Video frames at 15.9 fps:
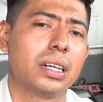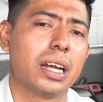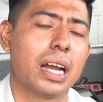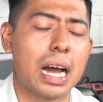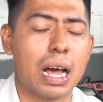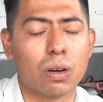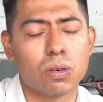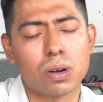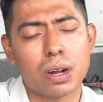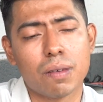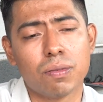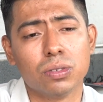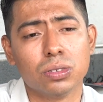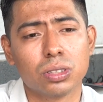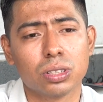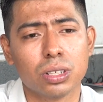es algo que
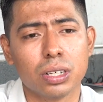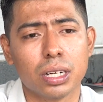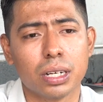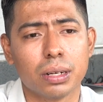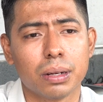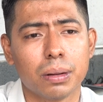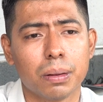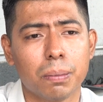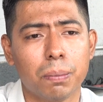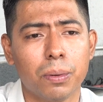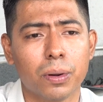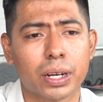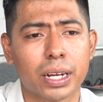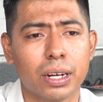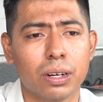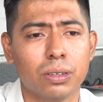funciona,
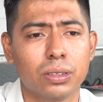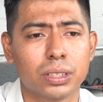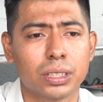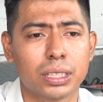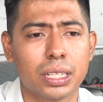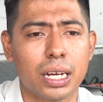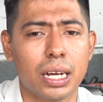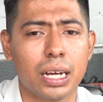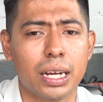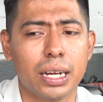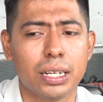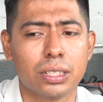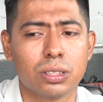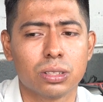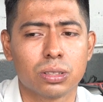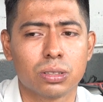porque no está
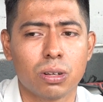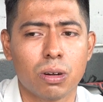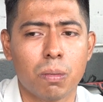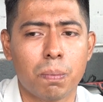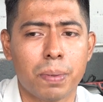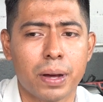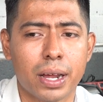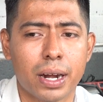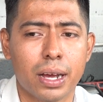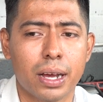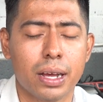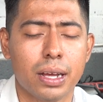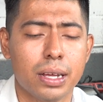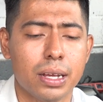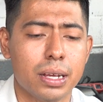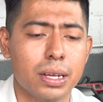hecho solo para
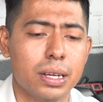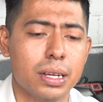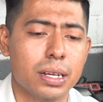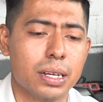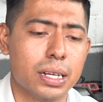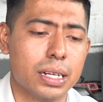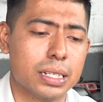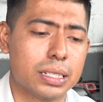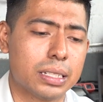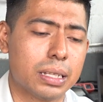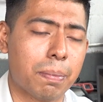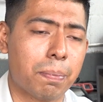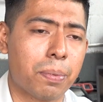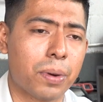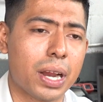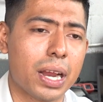este,
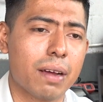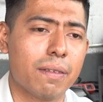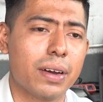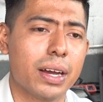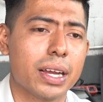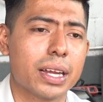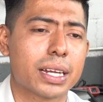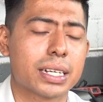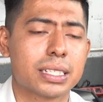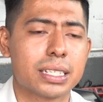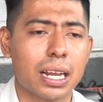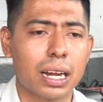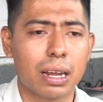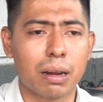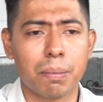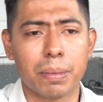prueba y que
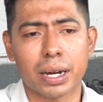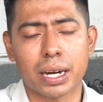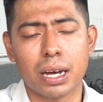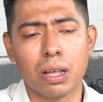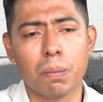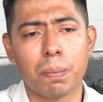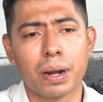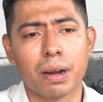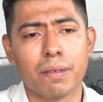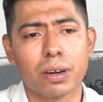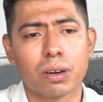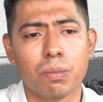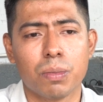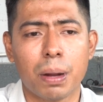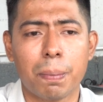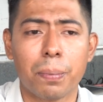salga al mercado para ver
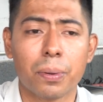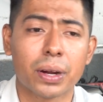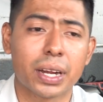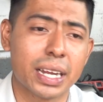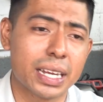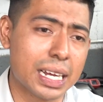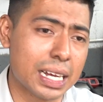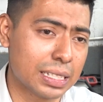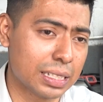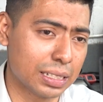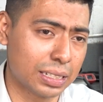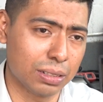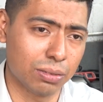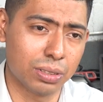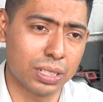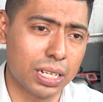cómo es, porque ya se
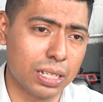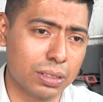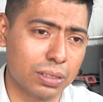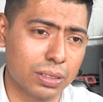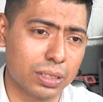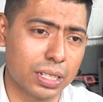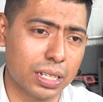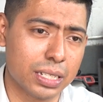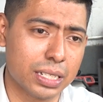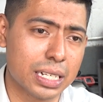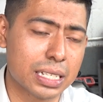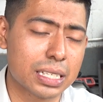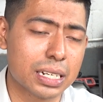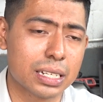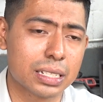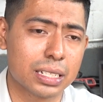está usando, ya
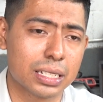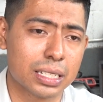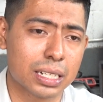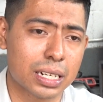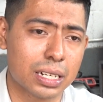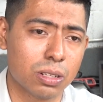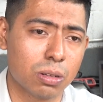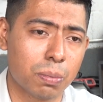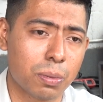se le está sacando